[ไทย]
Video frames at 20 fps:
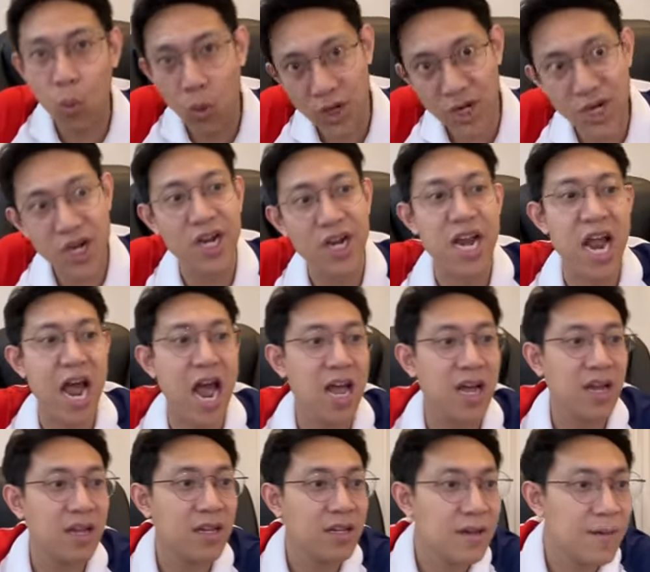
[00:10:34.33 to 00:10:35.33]
เดือดนะ
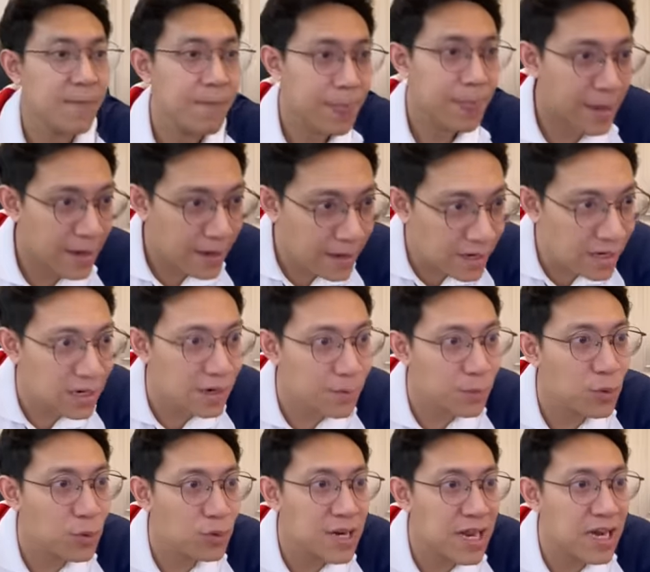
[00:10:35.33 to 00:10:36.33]
เออ
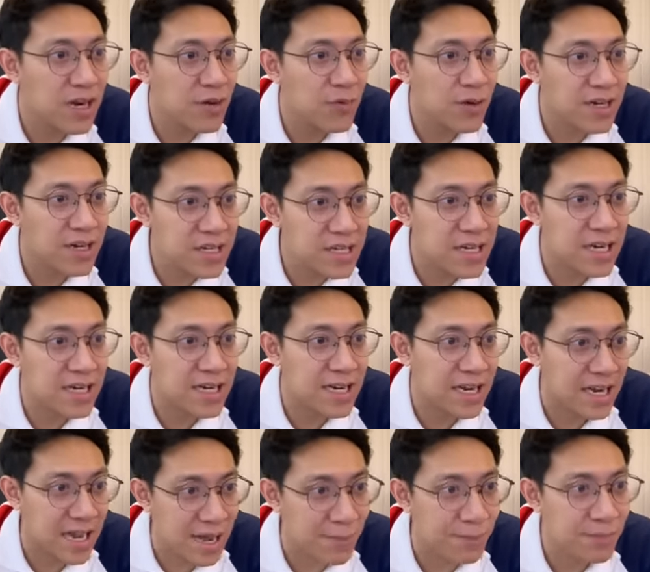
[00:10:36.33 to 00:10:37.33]
พูดได้เลยว่าเดือด
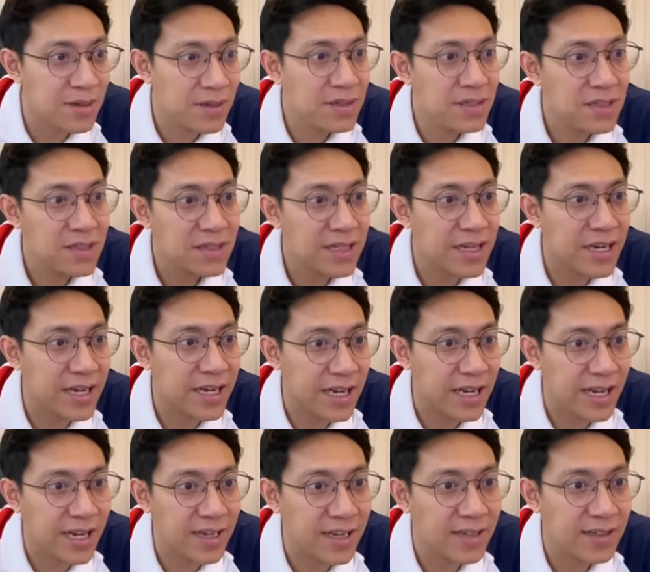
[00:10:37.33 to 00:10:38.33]
นะครับนี่
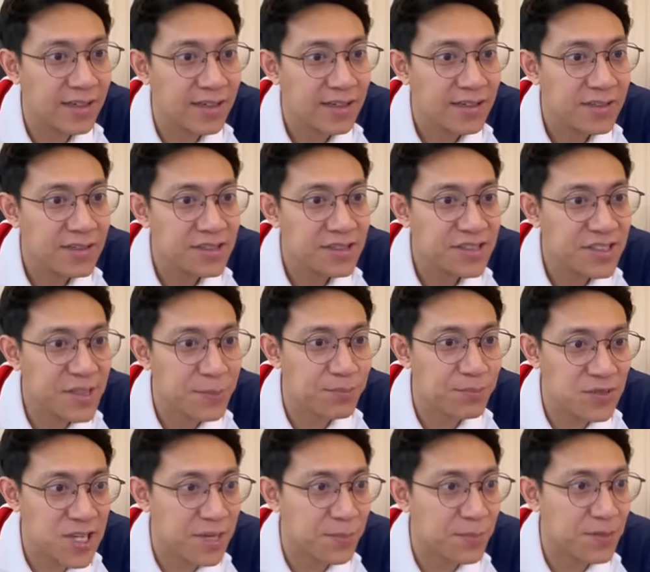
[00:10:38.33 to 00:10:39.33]
ฮะ สิบ
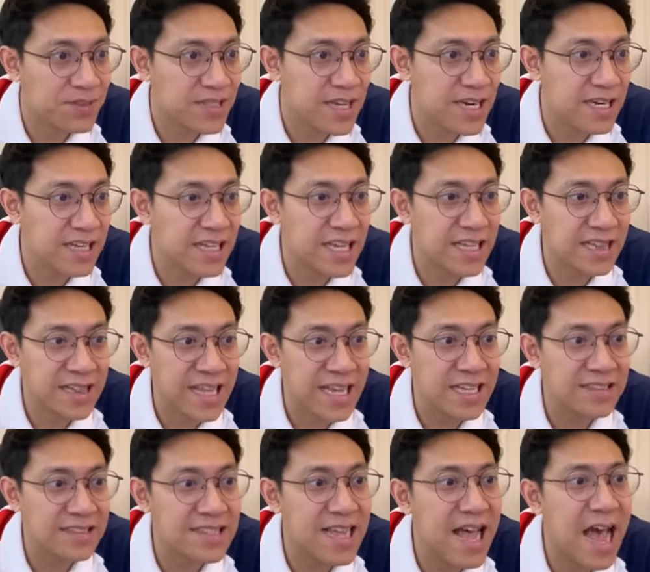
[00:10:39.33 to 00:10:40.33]
เจ็ดเปอร์เซ็นต์ อังกฤษ
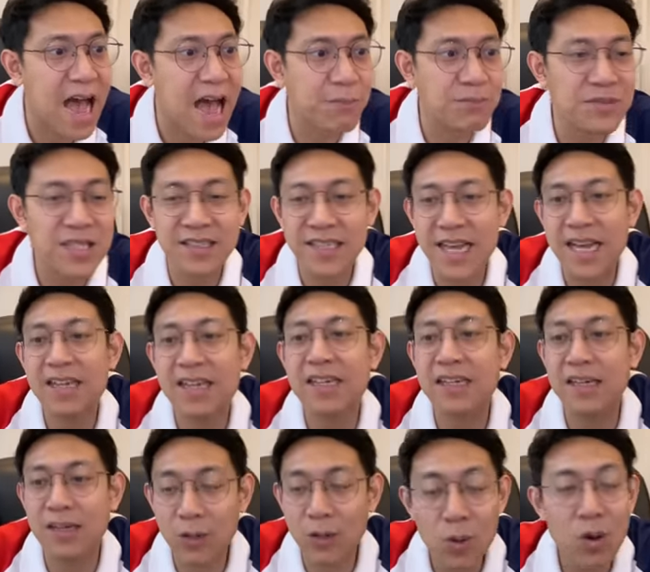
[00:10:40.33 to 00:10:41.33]
เต็งสามจากเต็งห
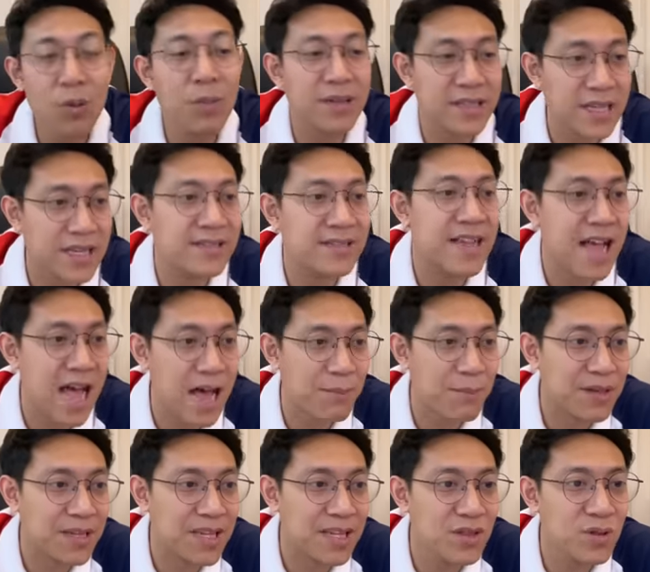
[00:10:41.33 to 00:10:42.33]
นึ่งล่วงมาเต็งสาม
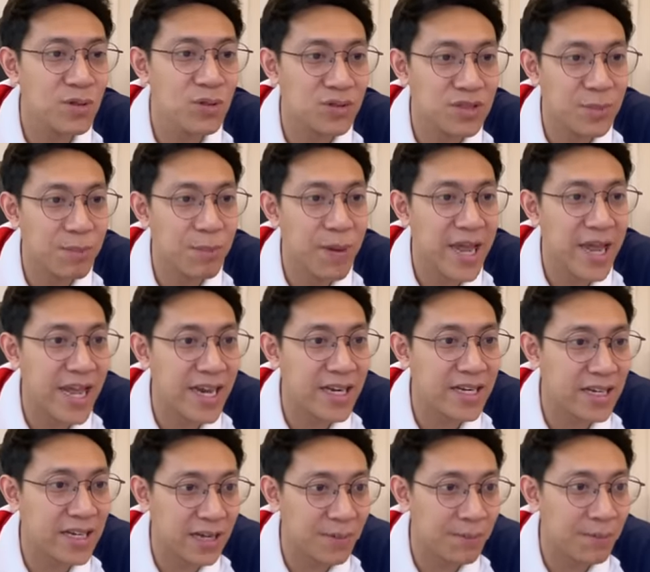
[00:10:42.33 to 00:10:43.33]
มาคิดดูสเปน
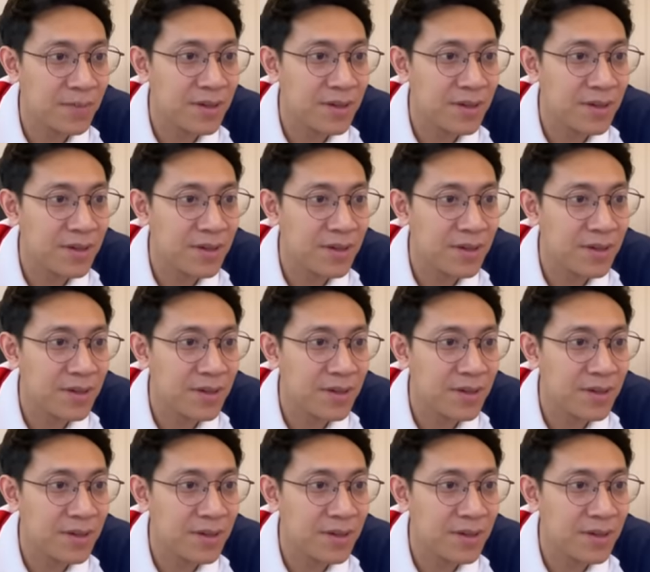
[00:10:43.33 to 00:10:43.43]
ครับ